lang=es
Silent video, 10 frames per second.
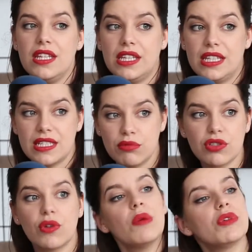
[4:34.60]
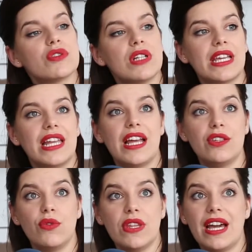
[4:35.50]
y que se busque una persona que le
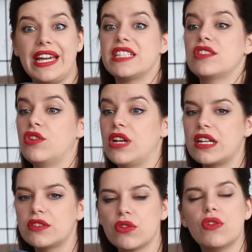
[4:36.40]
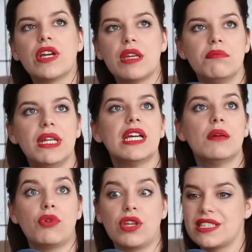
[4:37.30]
ayude a gestionar todo lo que
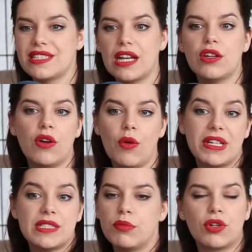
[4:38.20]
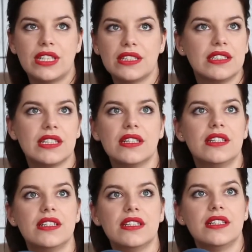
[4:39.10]
implica, porque es tan o más importante
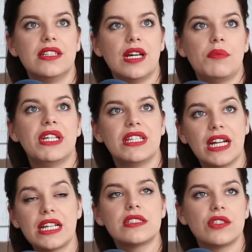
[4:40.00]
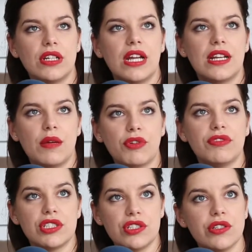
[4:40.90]
aprender a gestionar la
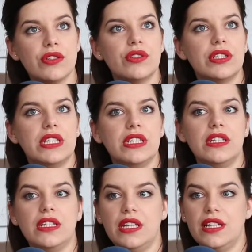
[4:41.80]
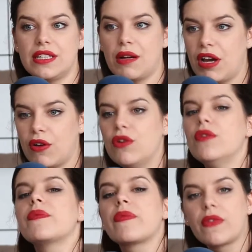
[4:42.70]
profesión y, el
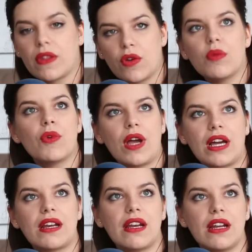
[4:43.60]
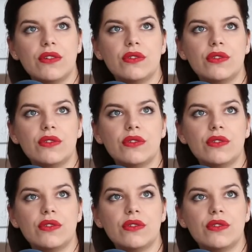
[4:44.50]
trabajo como una carrera.